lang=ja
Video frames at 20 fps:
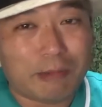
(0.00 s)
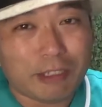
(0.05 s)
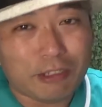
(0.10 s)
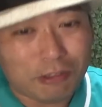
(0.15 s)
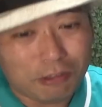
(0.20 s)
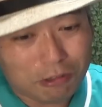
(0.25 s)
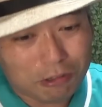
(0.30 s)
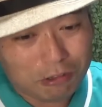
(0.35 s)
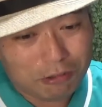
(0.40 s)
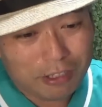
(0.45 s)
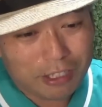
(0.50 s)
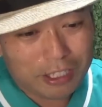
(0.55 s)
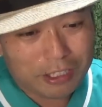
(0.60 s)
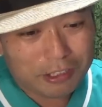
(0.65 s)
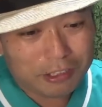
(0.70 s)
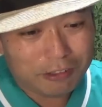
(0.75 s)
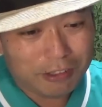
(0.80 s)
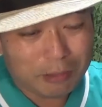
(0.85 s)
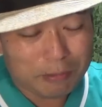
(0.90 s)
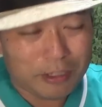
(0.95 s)
まあ、ちょっと怖
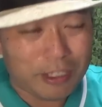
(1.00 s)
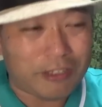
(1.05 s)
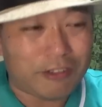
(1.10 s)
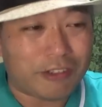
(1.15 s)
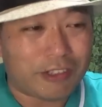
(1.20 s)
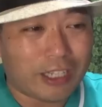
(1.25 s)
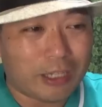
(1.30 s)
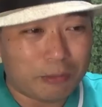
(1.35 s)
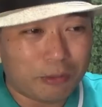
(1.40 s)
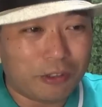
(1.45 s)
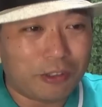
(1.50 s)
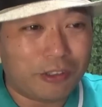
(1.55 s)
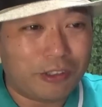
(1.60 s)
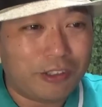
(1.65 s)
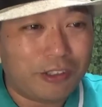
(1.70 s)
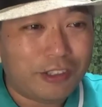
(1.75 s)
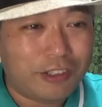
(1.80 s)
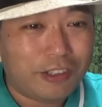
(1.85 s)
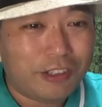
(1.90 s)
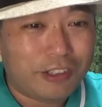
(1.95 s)
くは見えるか
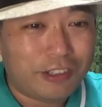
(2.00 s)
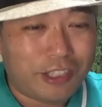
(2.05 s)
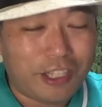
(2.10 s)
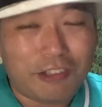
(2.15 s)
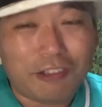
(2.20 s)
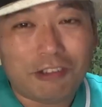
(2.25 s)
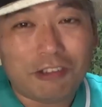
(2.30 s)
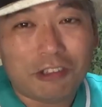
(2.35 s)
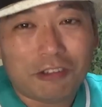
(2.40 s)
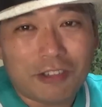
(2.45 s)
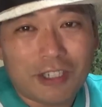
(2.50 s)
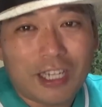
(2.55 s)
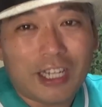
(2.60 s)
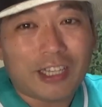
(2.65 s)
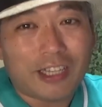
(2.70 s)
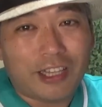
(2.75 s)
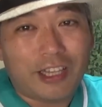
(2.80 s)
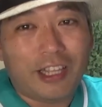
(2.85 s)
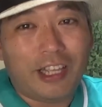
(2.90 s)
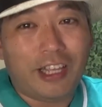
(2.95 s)
もっていうのは
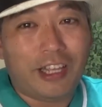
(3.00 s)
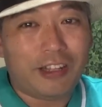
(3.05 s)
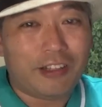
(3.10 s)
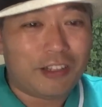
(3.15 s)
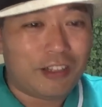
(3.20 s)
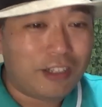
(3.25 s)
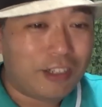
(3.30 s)
あって